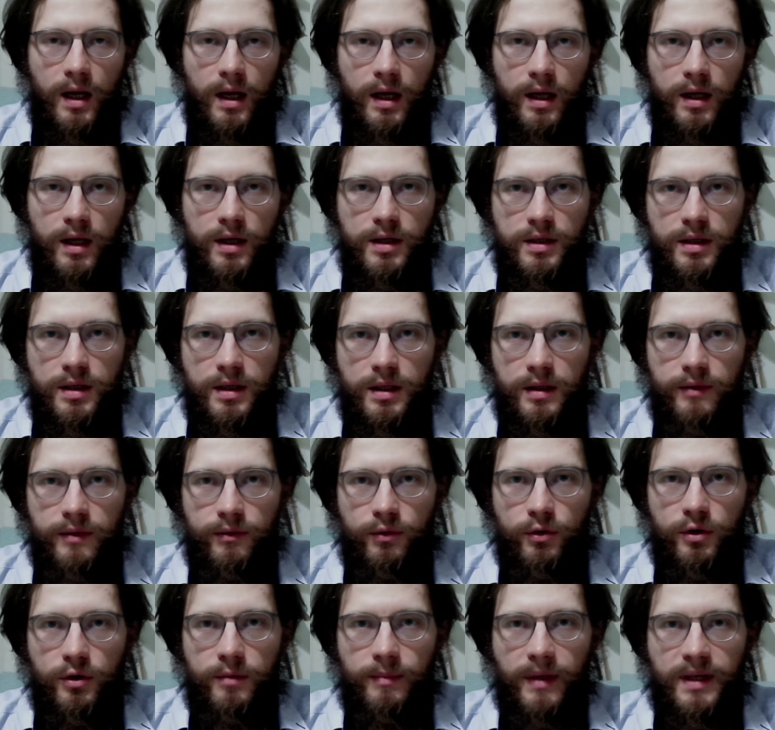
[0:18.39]
Jeśli
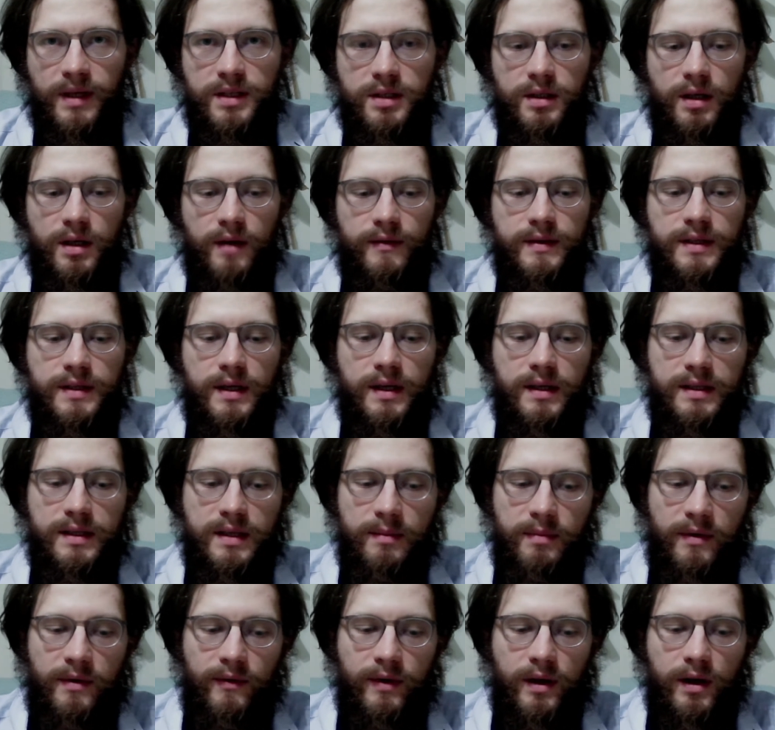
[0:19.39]
Twój pracodawca
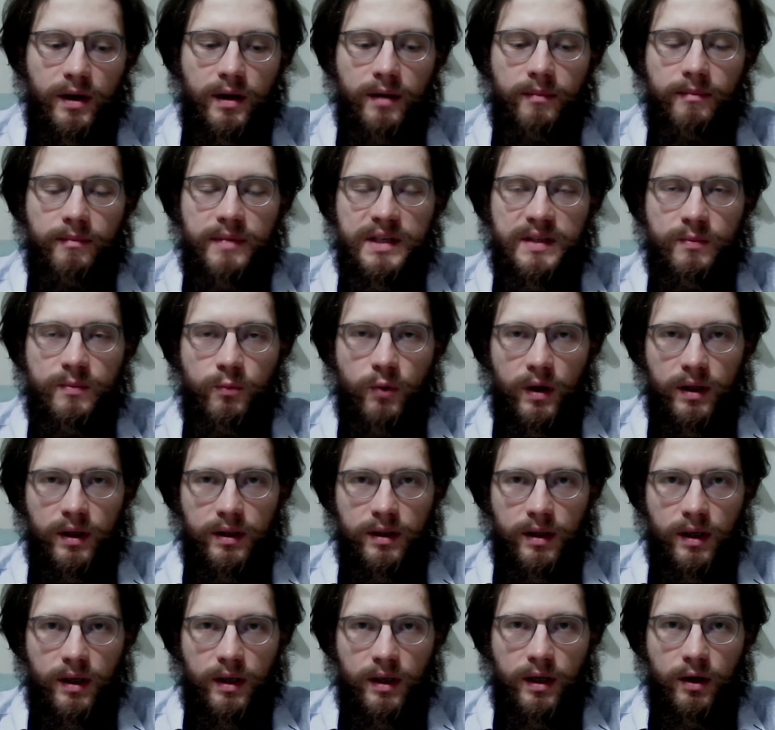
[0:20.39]
zapewnia
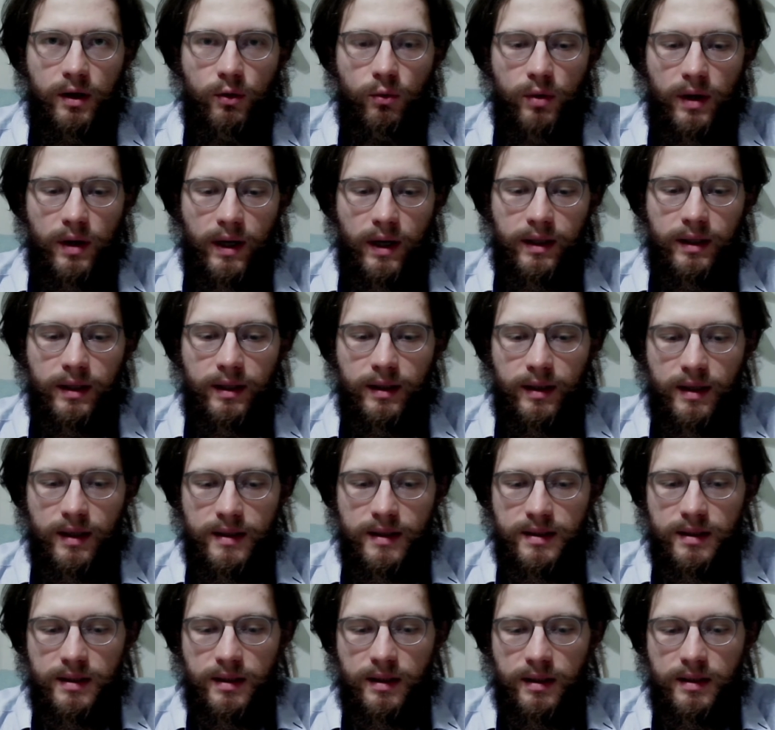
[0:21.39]
bezpłatne, regularne
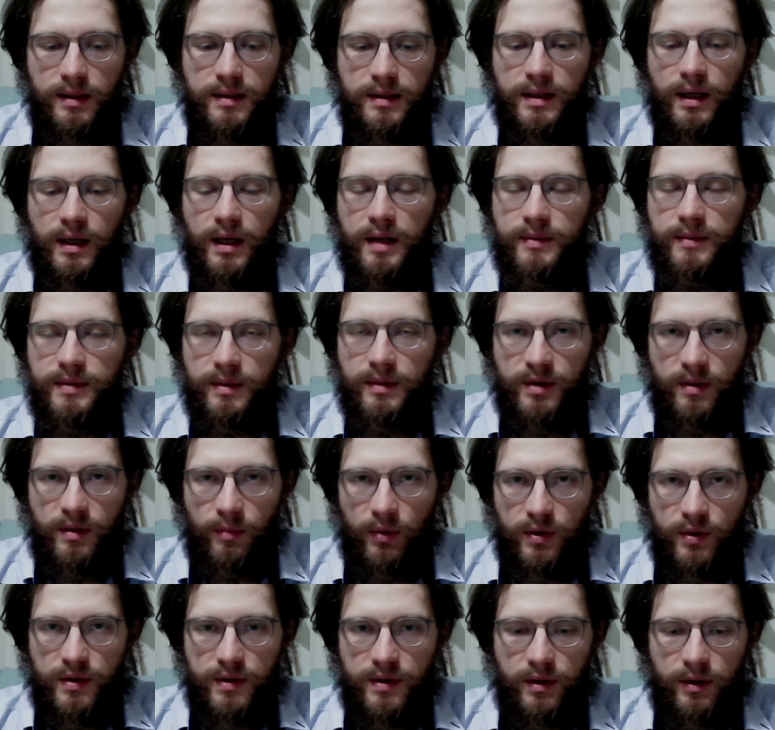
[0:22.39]
testy, zachęcam Cię
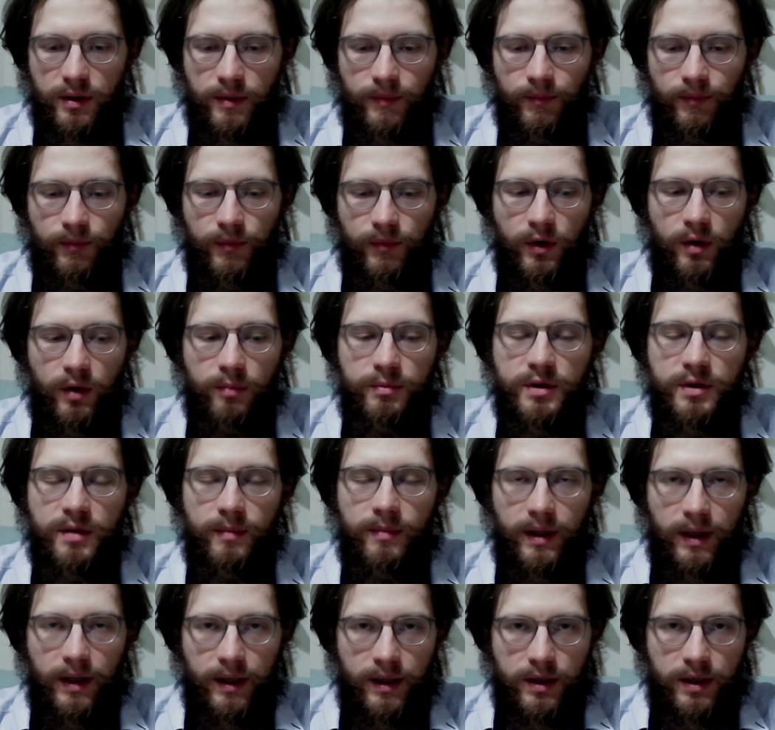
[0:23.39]
mocno do
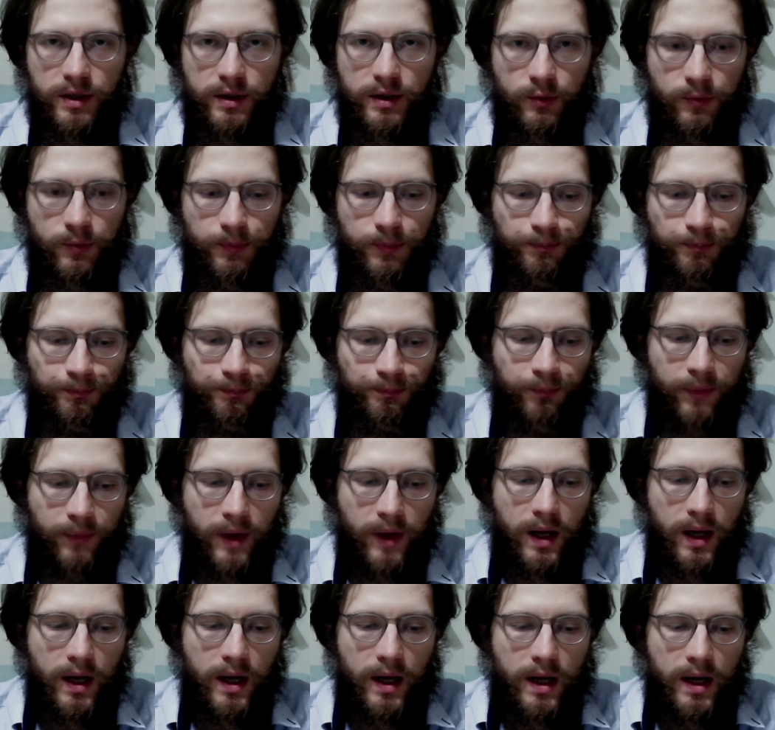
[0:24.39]
przebadania się.
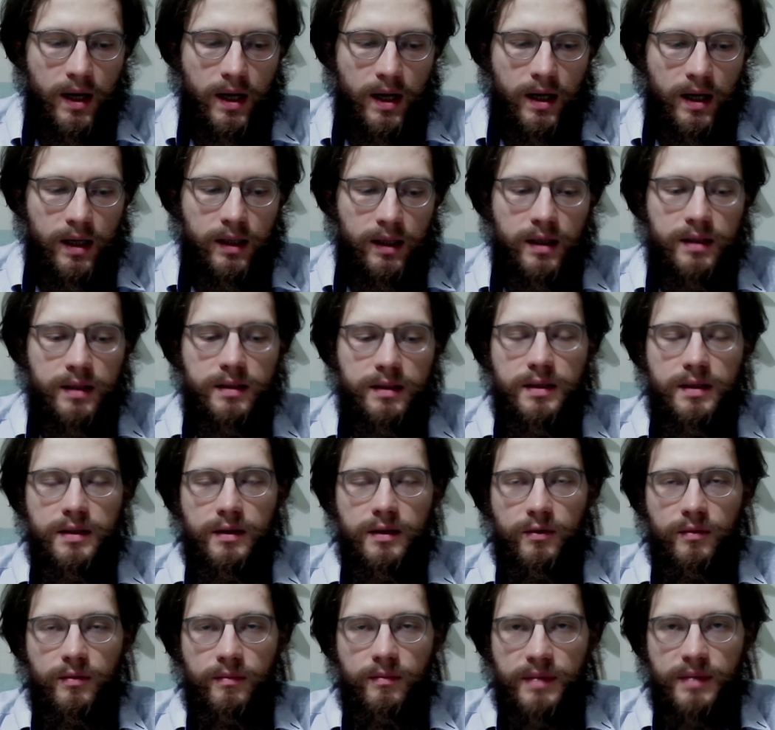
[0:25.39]
Testy
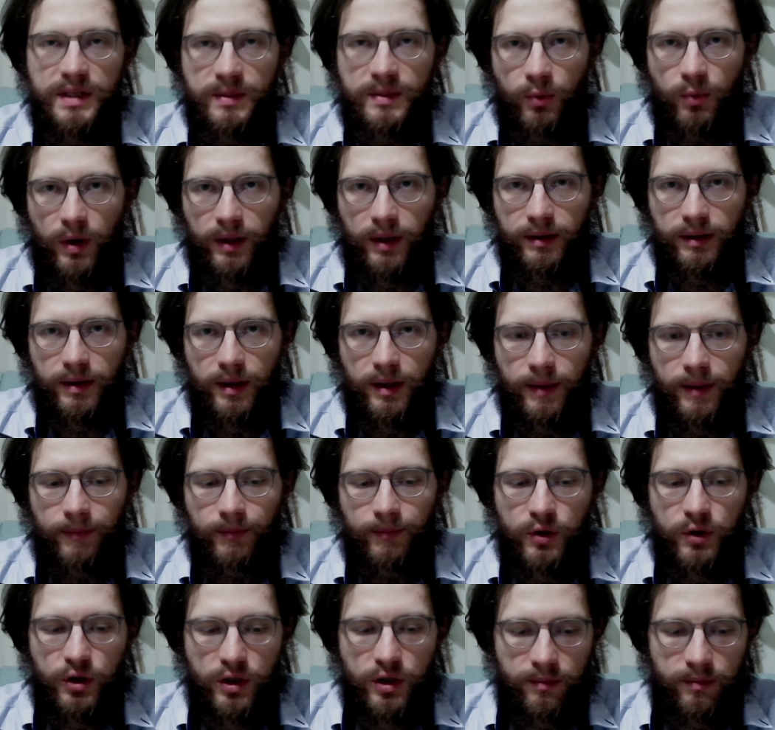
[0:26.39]
są bezpłatne,
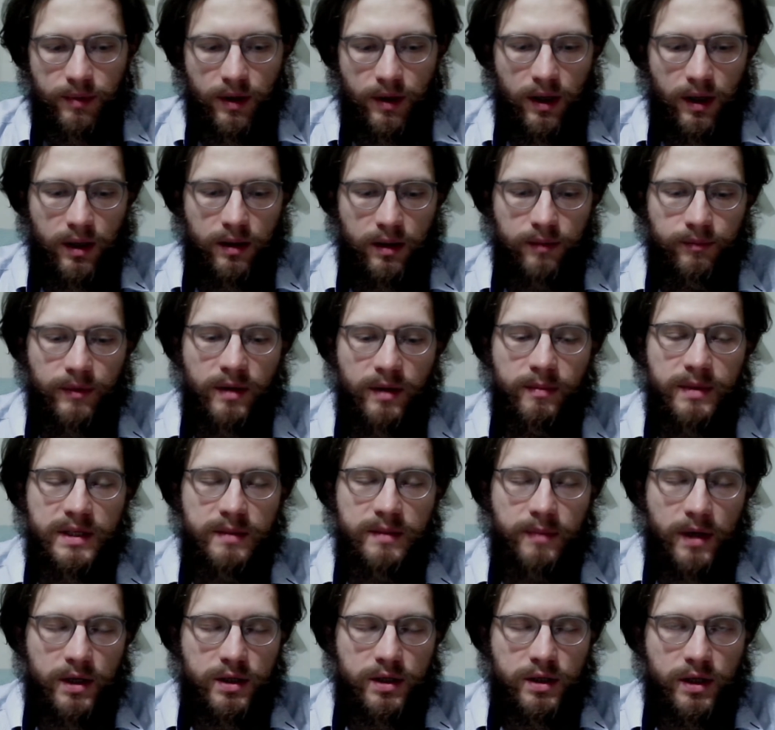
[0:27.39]
szybkie i
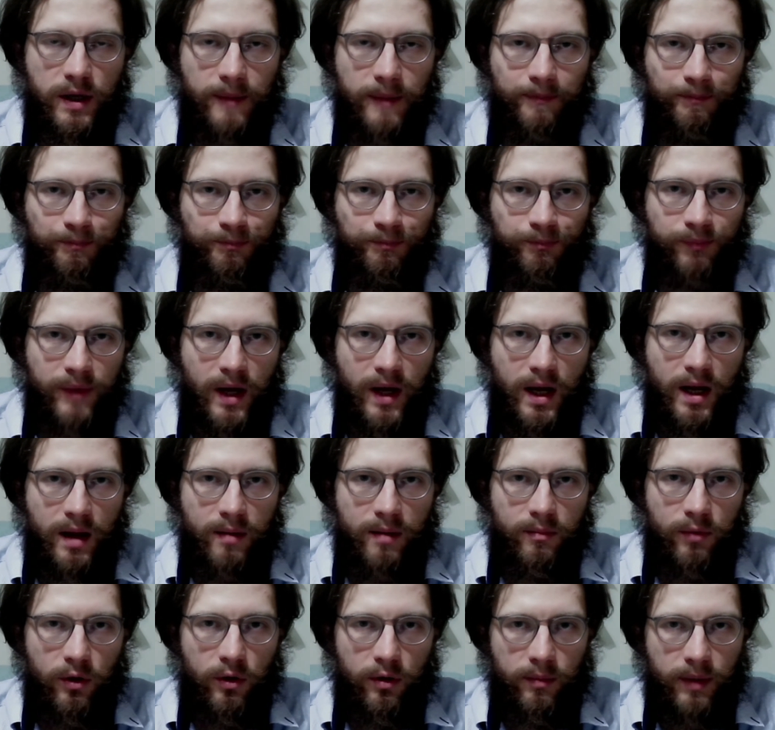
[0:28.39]
bezpiecznie.
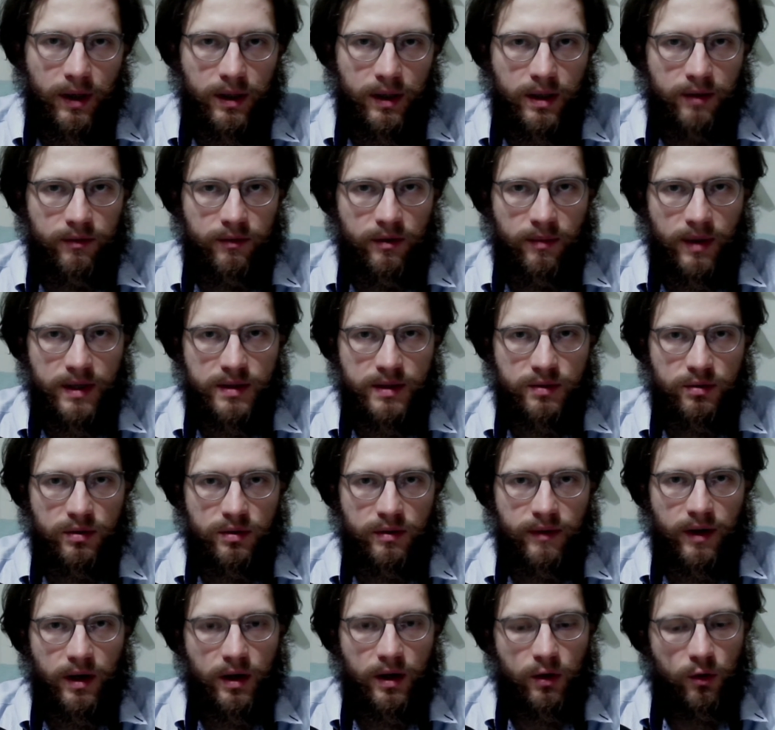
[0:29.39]
Po wymazu
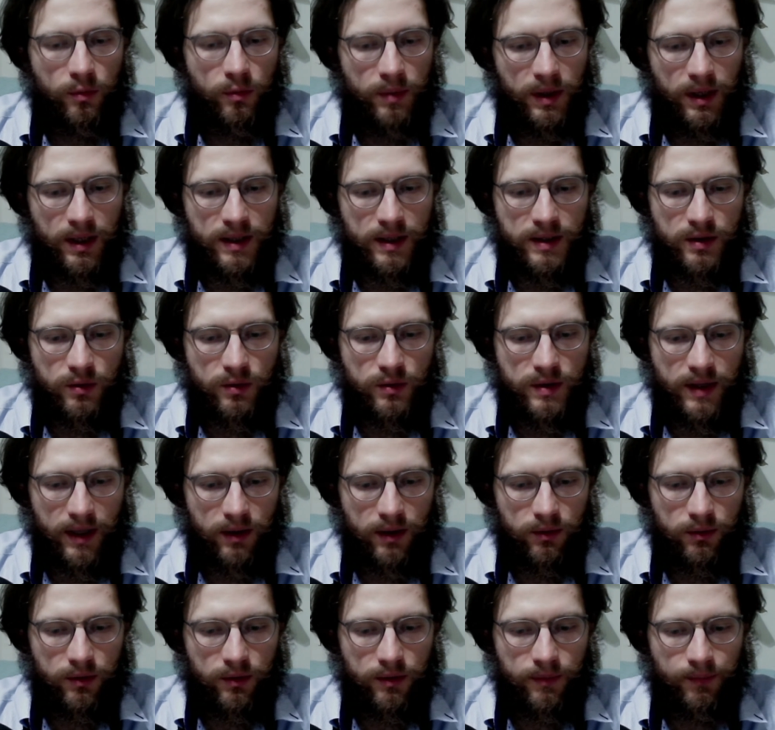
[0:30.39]
trwa około 15
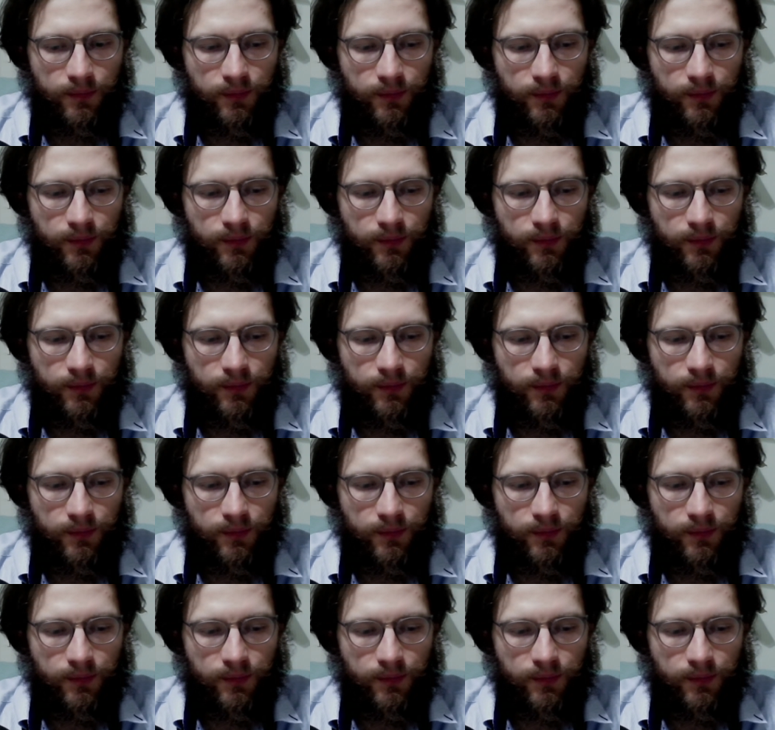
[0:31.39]
sekund.